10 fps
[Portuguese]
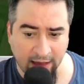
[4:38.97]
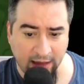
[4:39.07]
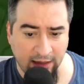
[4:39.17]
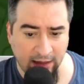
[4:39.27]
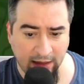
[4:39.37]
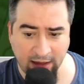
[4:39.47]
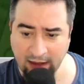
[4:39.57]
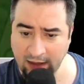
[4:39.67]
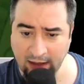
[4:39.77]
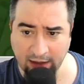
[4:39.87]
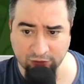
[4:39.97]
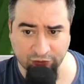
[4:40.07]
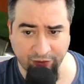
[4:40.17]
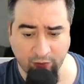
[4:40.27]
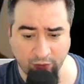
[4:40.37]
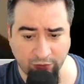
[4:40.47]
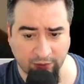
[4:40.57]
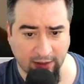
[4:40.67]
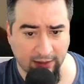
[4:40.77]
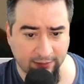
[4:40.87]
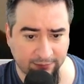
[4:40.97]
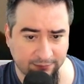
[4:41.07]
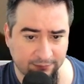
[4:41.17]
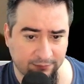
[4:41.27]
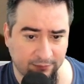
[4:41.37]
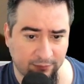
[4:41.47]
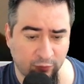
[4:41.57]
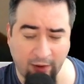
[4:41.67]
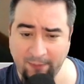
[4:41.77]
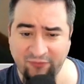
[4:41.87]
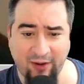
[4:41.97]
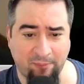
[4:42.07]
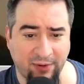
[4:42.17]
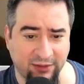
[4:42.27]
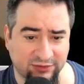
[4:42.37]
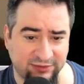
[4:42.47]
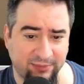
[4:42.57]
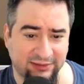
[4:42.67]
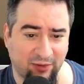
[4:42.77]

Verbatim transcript: e entrou em curto, cara. Não é pra ficar preto, assim. Metal